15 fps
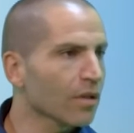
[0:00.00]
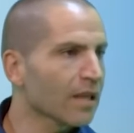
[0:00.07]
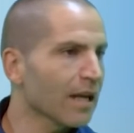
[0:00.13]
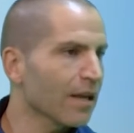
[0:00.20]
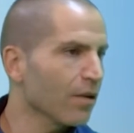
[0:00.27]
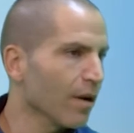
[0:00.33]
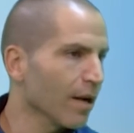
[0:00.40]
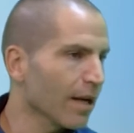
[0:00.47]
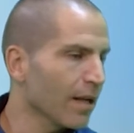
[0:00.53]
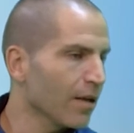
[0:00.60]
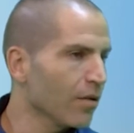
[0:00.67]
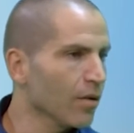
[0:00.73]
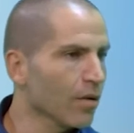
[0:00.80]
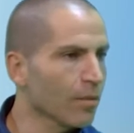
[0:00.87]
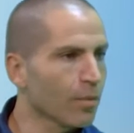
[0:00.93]
Este año han
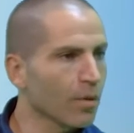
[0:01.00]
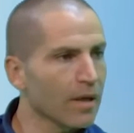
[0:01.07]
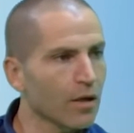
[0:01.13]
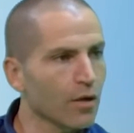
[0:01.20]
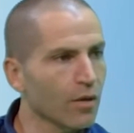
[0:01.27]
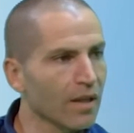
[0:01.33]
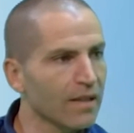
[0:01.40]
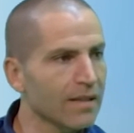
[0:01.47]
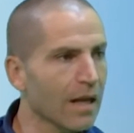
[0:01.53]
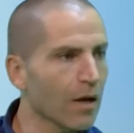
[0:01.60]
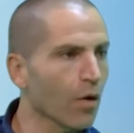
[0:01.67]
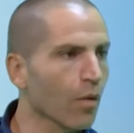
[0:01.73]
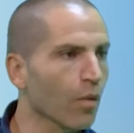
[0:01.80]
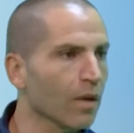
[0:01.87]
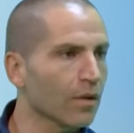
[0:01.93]
querido pues
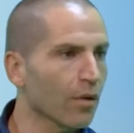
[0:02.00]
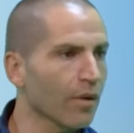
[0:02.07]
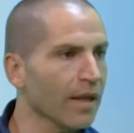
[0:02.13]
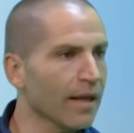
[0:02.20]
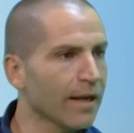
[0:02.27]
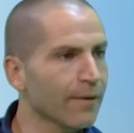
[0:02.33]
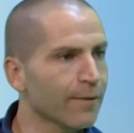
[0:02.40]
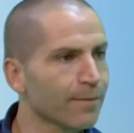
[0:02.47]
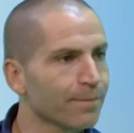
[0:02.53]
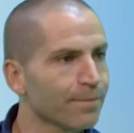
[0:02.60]
condensarlo en cuatro días.